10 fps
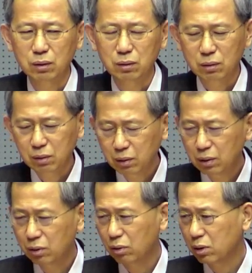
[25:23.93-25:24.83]
그러니까 그런
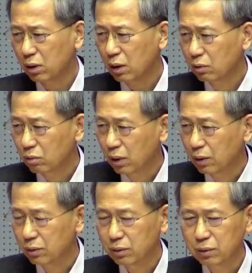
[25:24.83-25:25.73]
것들이 교회 쫙
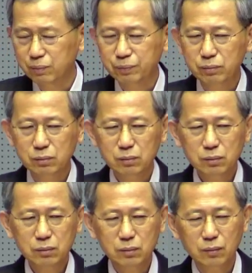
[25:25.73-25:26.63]
돌아가지고
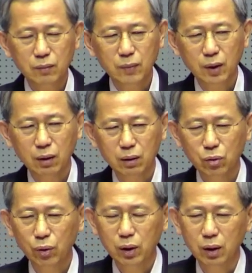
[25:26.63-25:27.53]

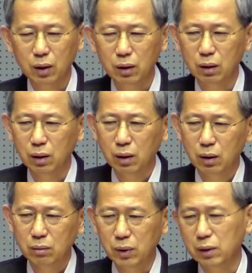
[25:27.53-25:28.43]
교회가
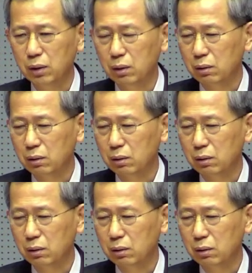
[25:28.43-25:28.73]
많이